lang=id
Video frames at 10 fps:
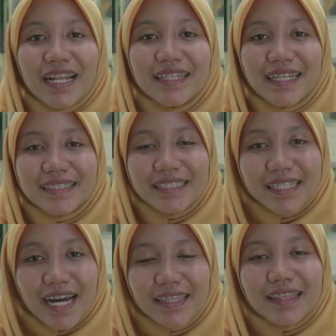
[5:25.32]
penjelasan
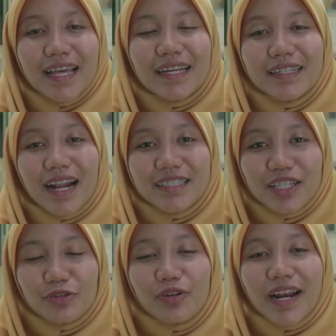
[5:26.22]
singkat tentang salah
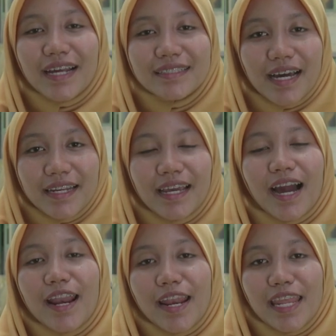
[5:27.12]
satu kerajaan
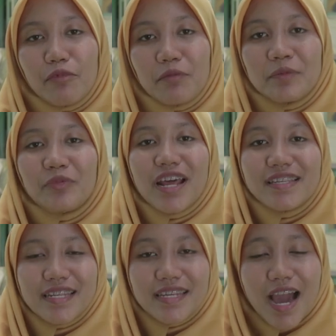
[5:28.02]
yang ada di bumi muda
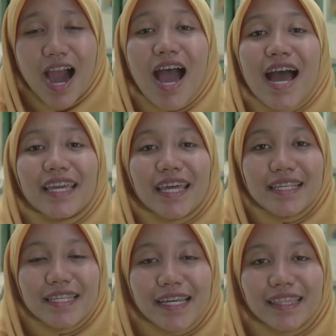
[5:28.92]
sedia.
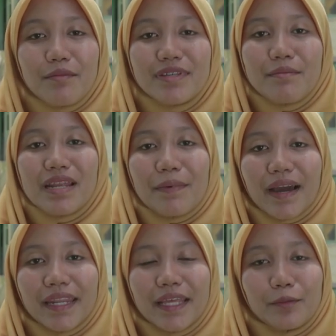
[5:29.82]
Kiranya kita bisa
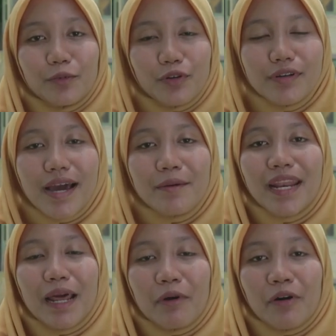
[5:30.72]
mendapatkan ilmu dan
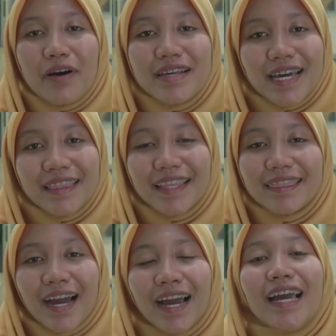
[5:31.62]
menambah wawasan
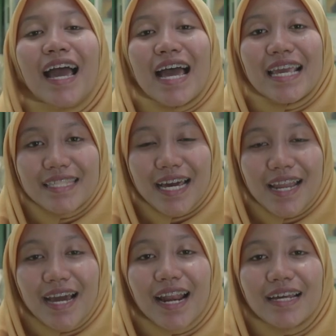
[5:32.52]
tentang
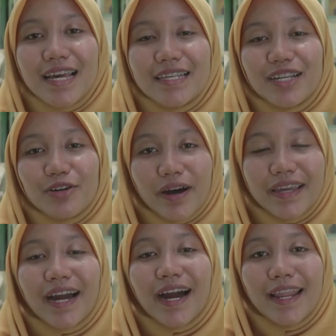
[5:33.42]
istana kerajaan
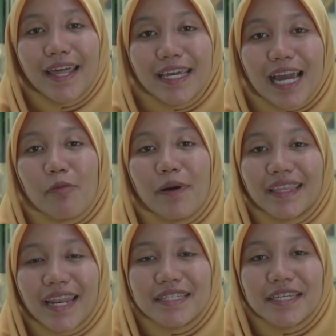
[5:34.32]
Seruai yang ada di
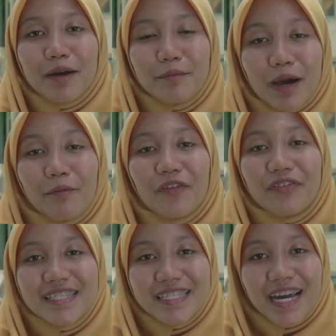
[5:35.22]
Kabupaten Aceh Tamiang,
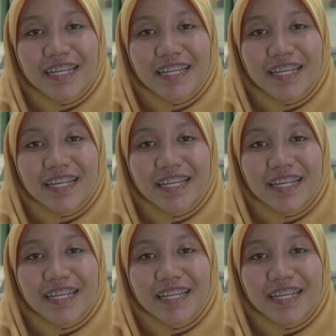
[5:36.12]
Provinsi